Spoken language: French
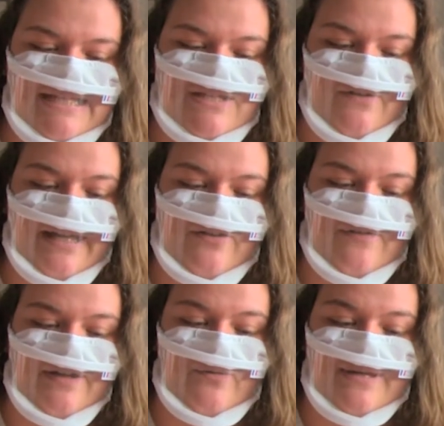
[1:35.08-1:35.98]

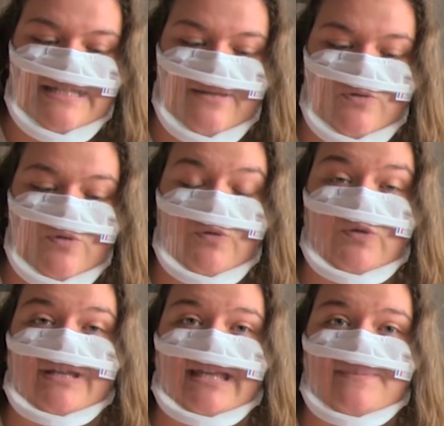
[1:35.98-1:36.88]
183e jour
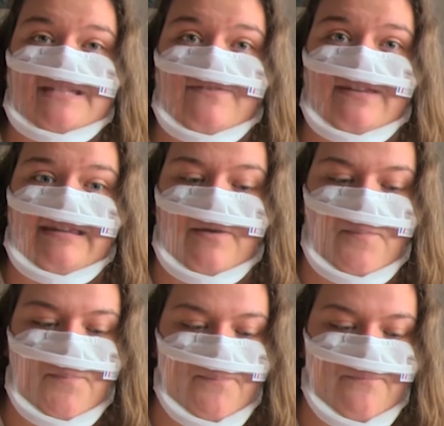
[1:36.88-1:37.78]
de captivité.
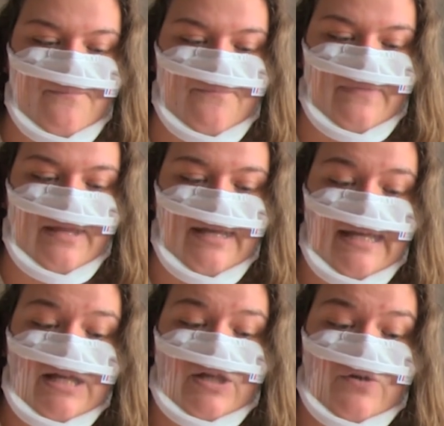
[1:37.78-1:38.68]

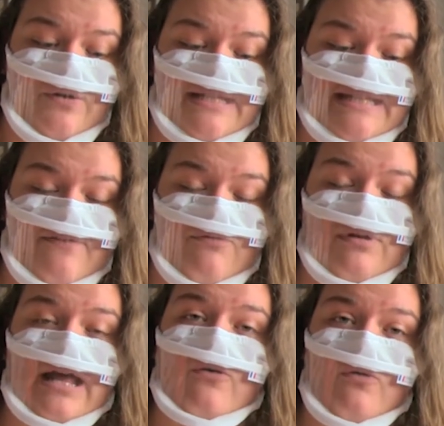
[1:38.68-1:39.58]

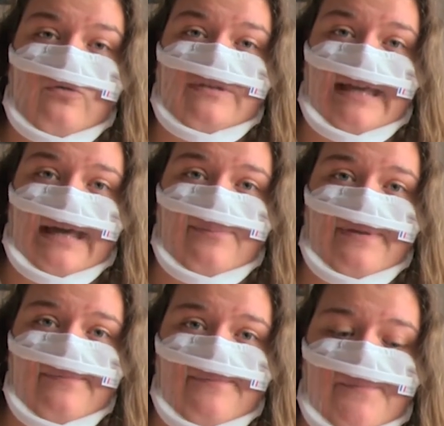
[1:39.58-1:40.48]
Connaissez-vous la
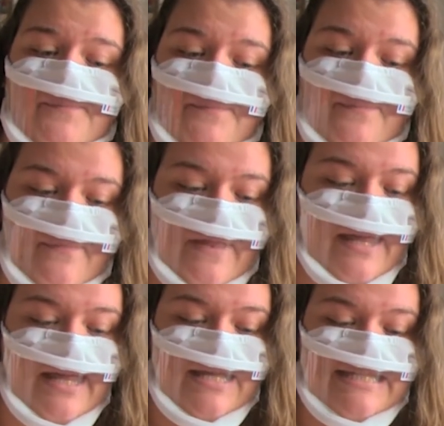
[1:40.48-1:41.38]
ronronthérapie
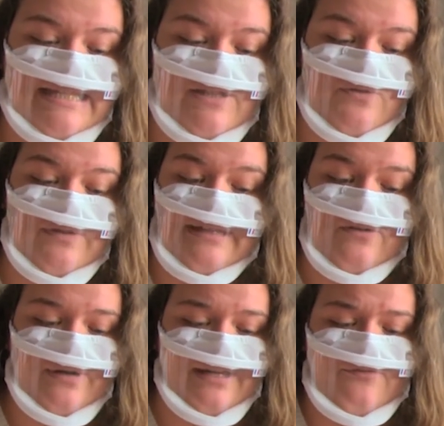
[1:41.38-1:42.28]
C'est une
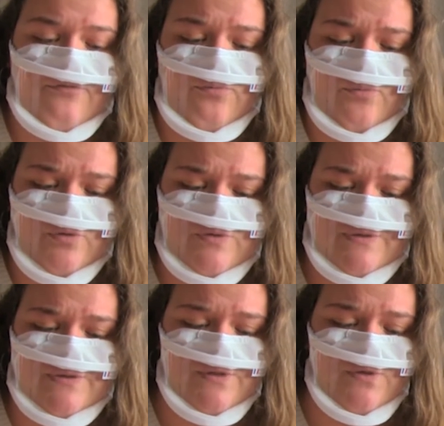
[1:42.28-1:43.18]
théorie
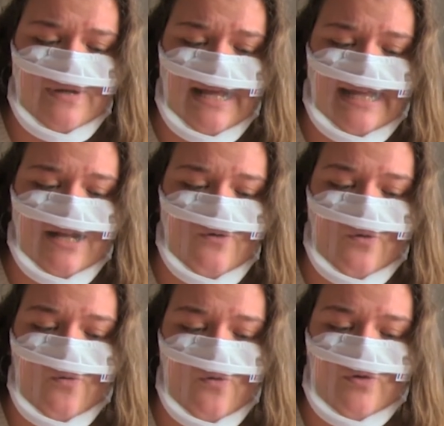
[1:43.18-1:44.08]
fumeuse selon laquelle le
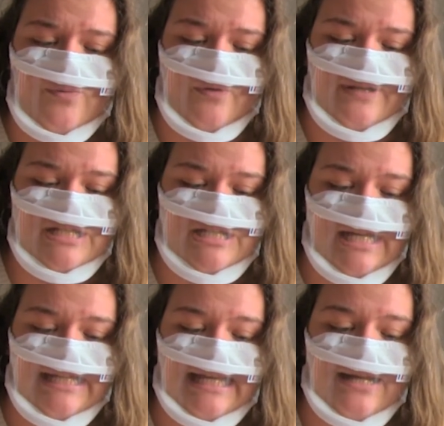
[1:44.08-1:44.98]
ronronnement des
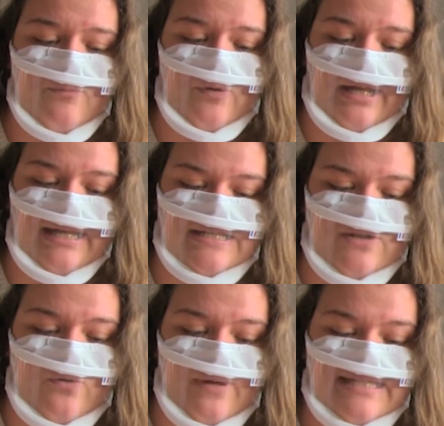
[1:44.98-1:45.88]
chats calmerait les
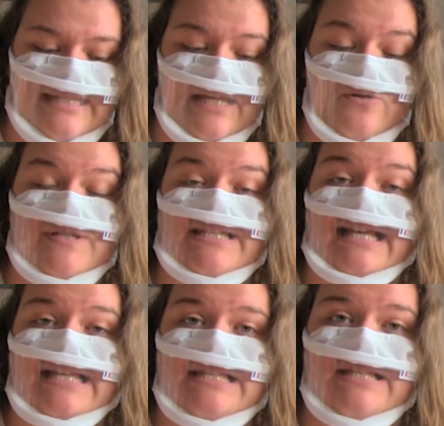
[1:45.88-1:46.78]
angoisses et le
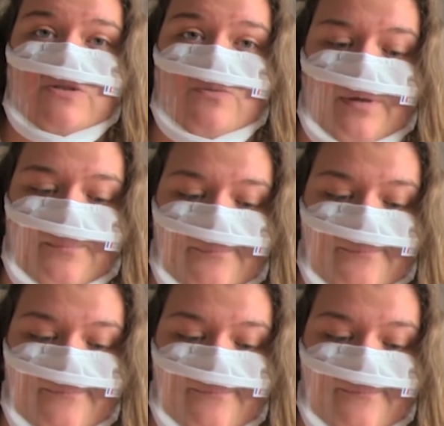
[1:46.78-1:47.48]
stress des humains.